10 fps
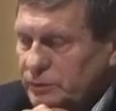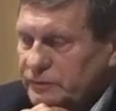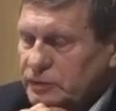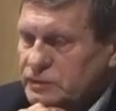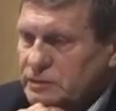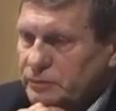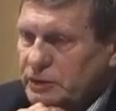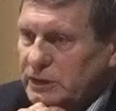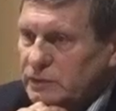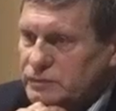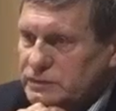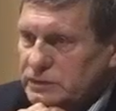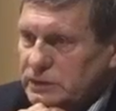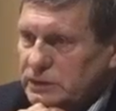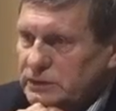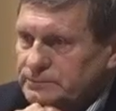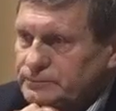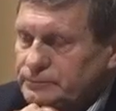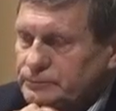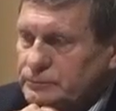do pewnego stopnia Austria
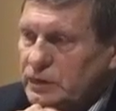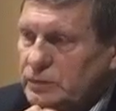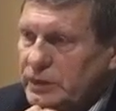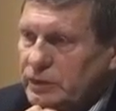i